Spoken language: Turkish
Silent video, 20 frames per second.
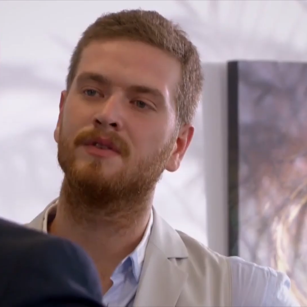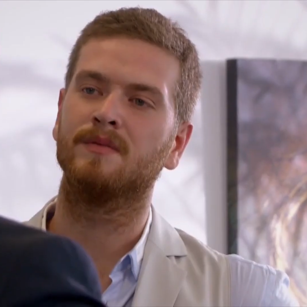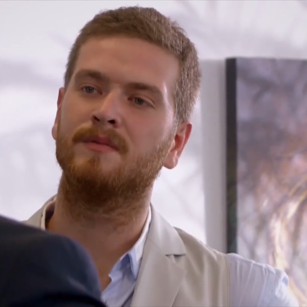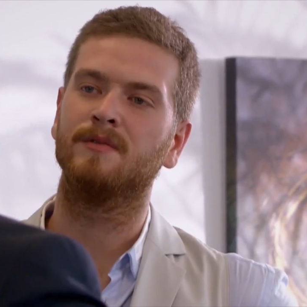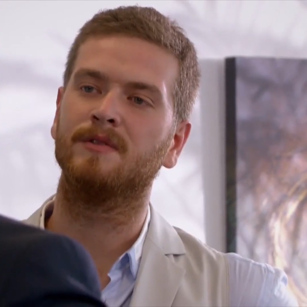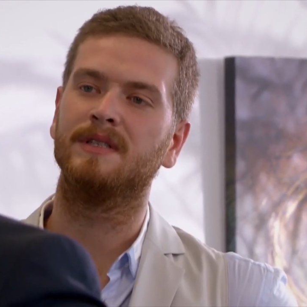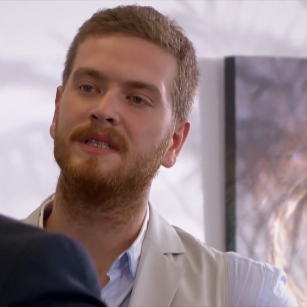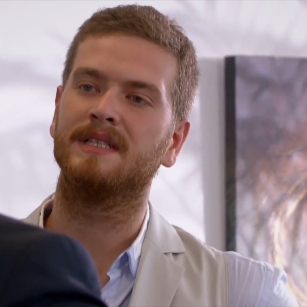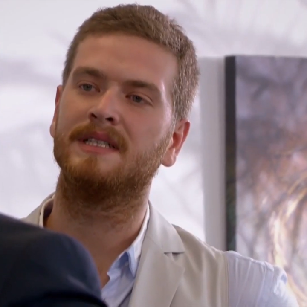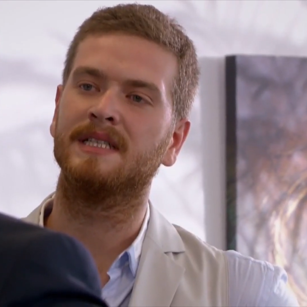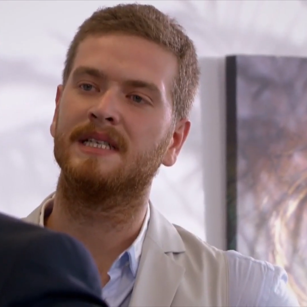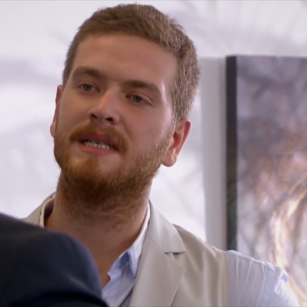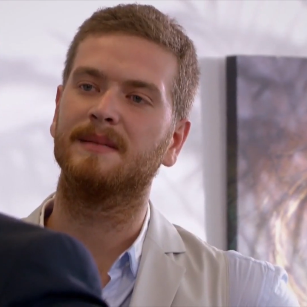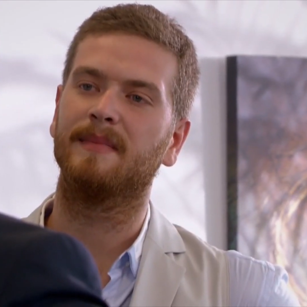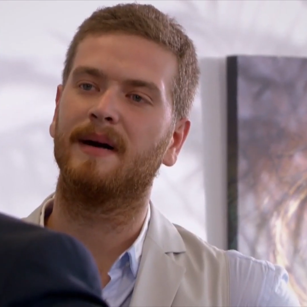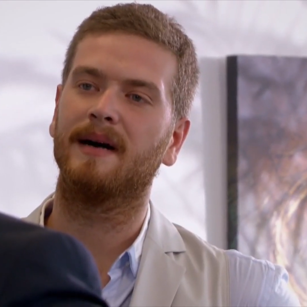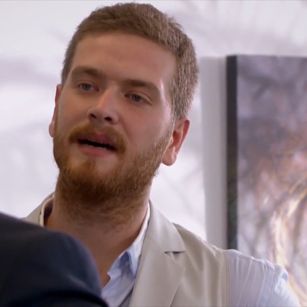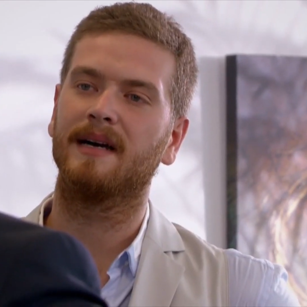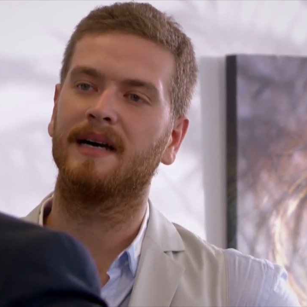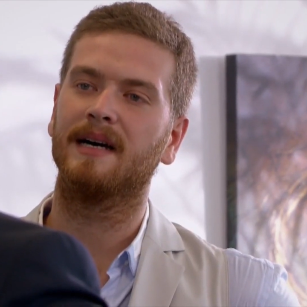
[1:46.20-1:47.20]
gözümün
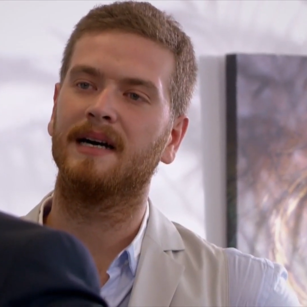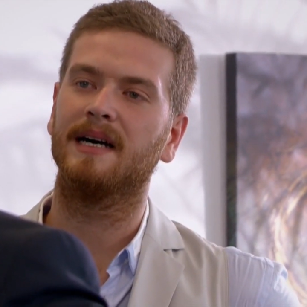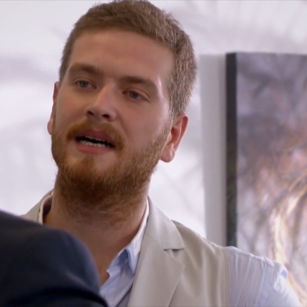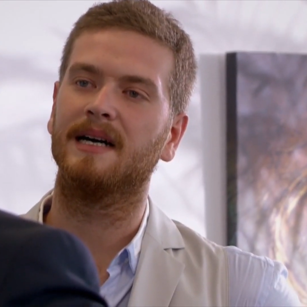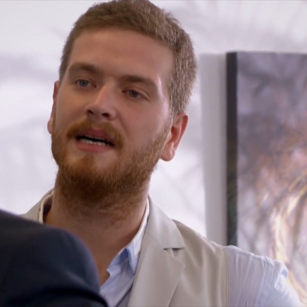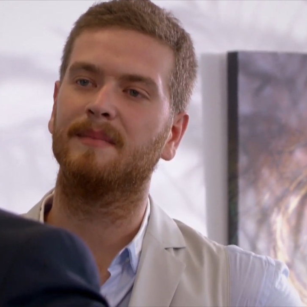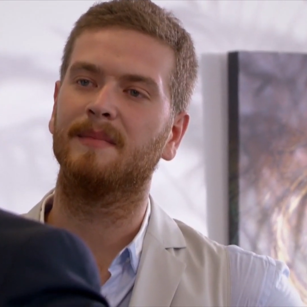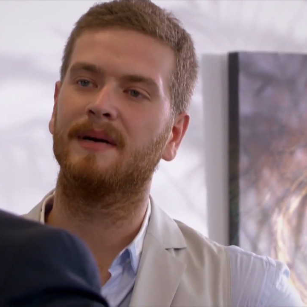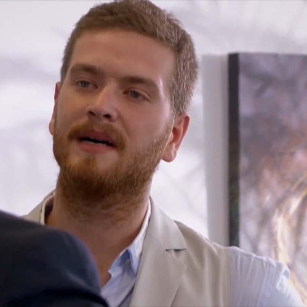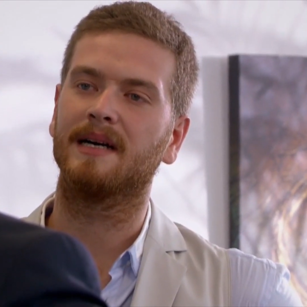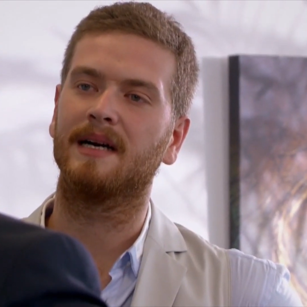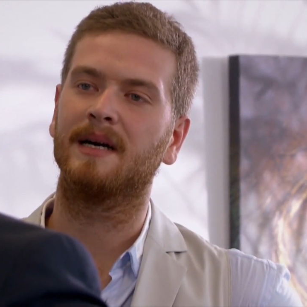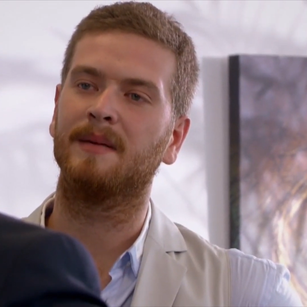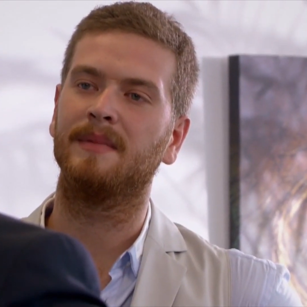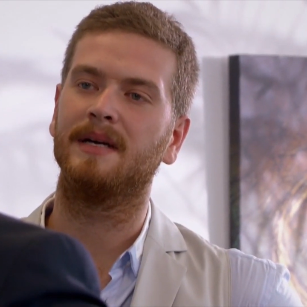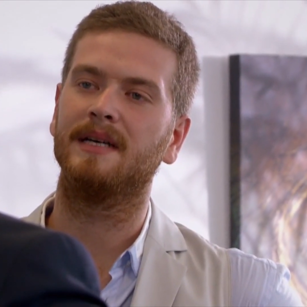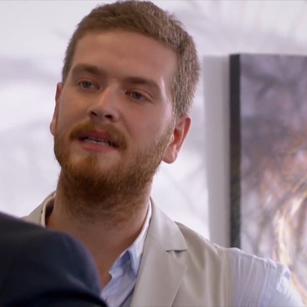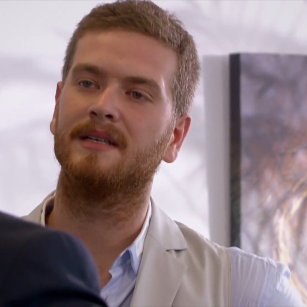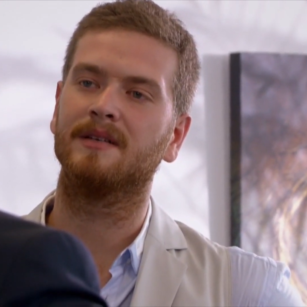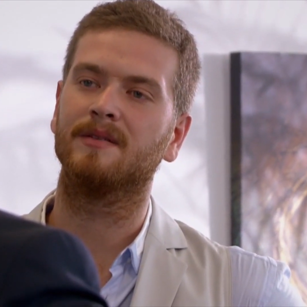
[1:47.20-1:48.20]
içine baka
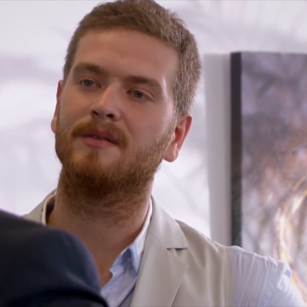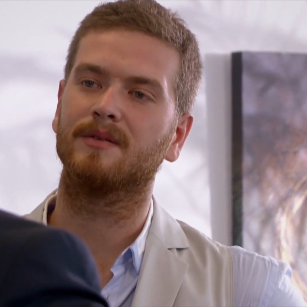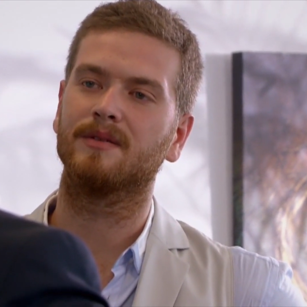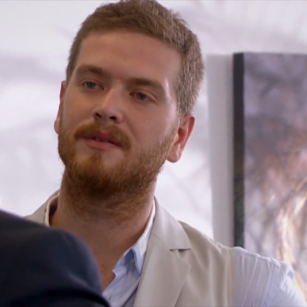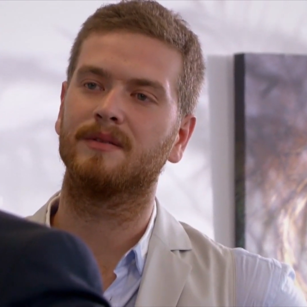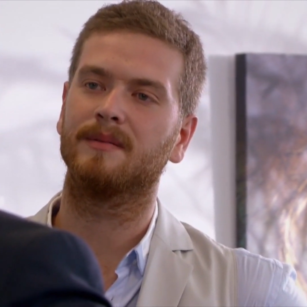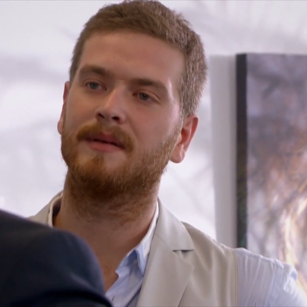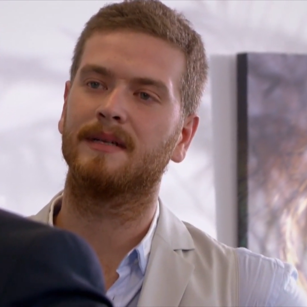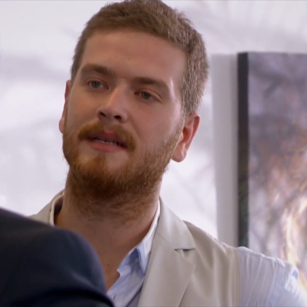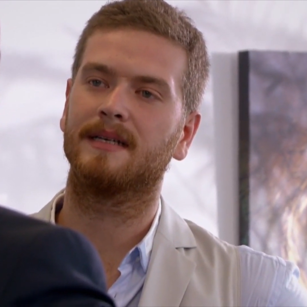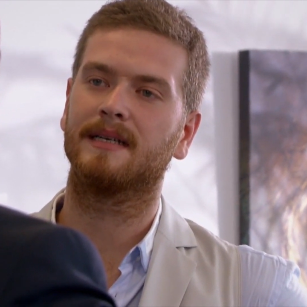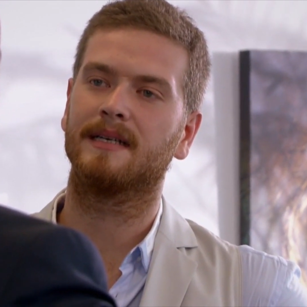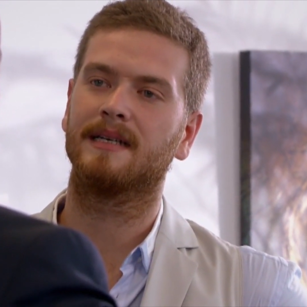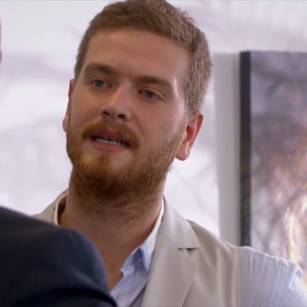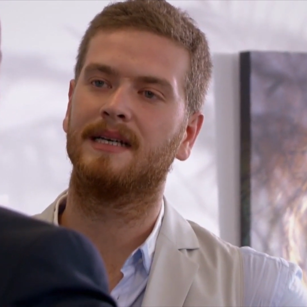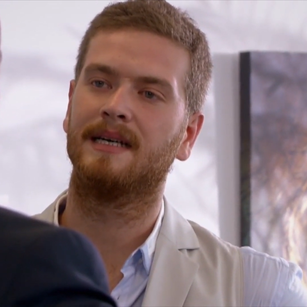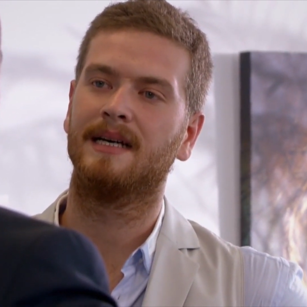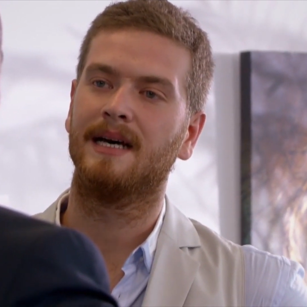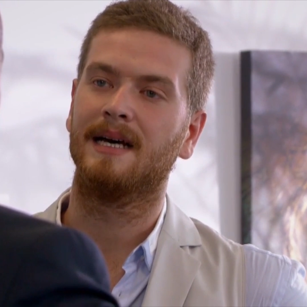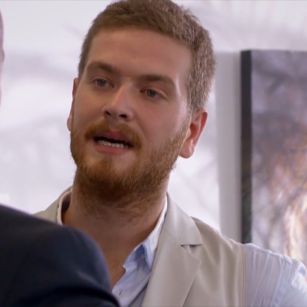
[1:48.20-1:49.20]
baka meydan okudu bana.
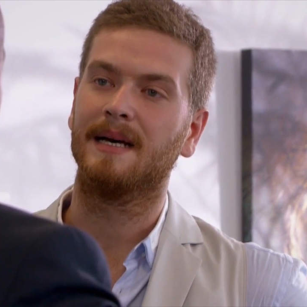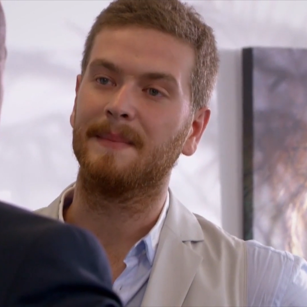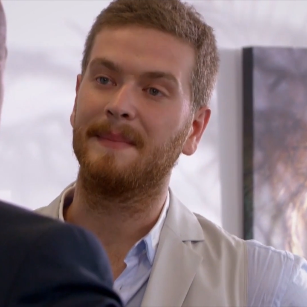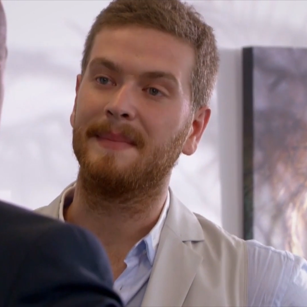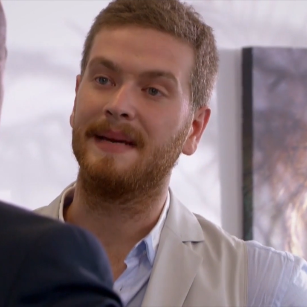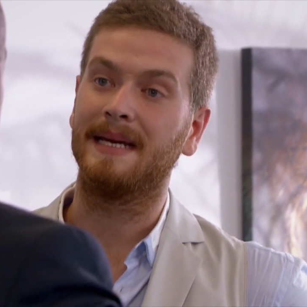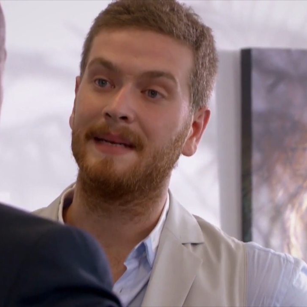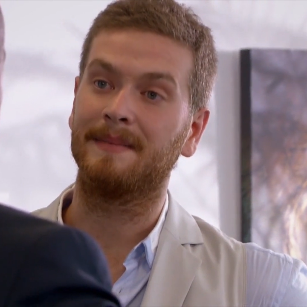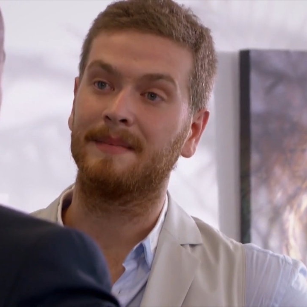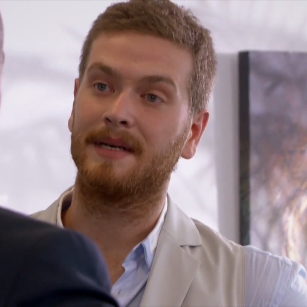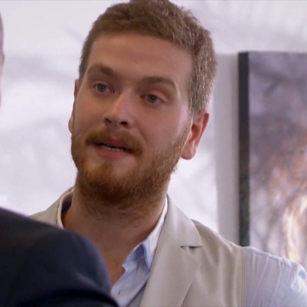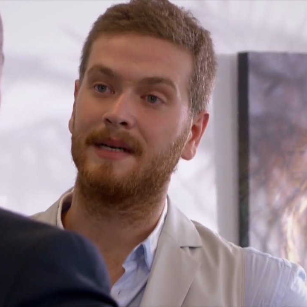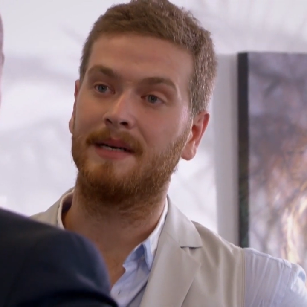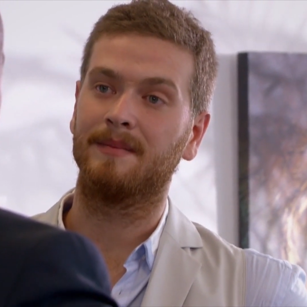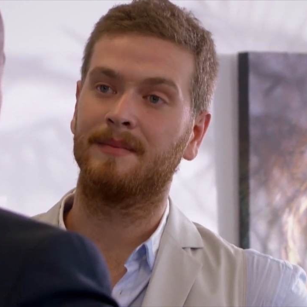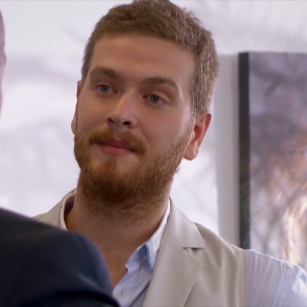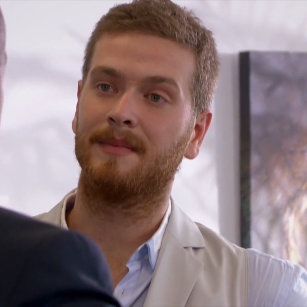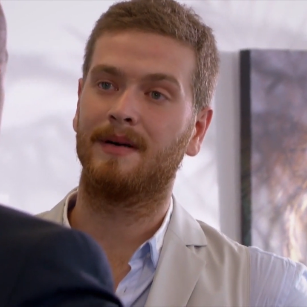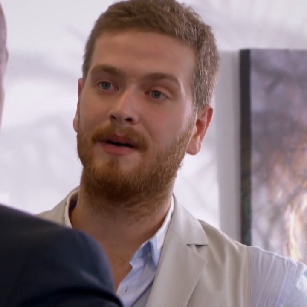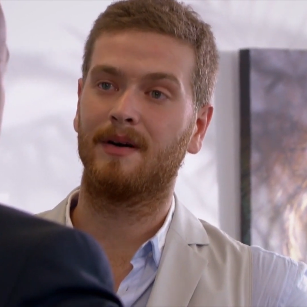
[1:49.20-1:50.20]
Benim
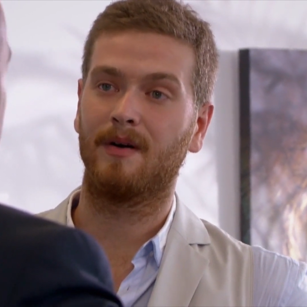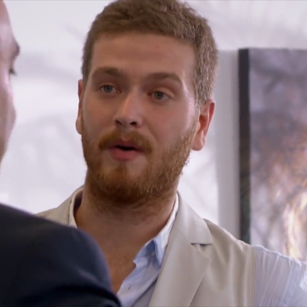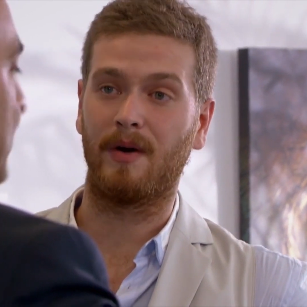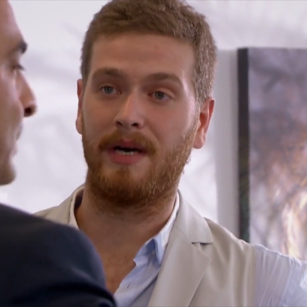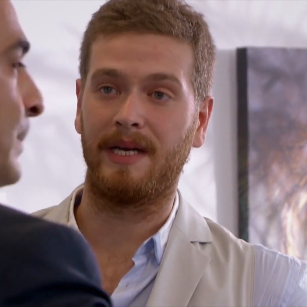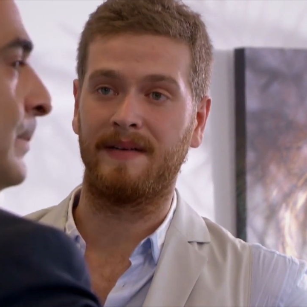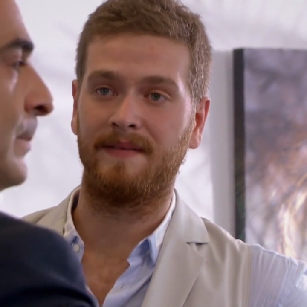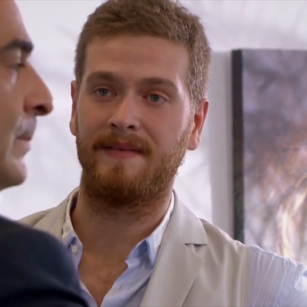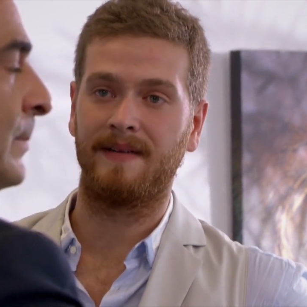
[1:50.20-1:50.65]
karım, o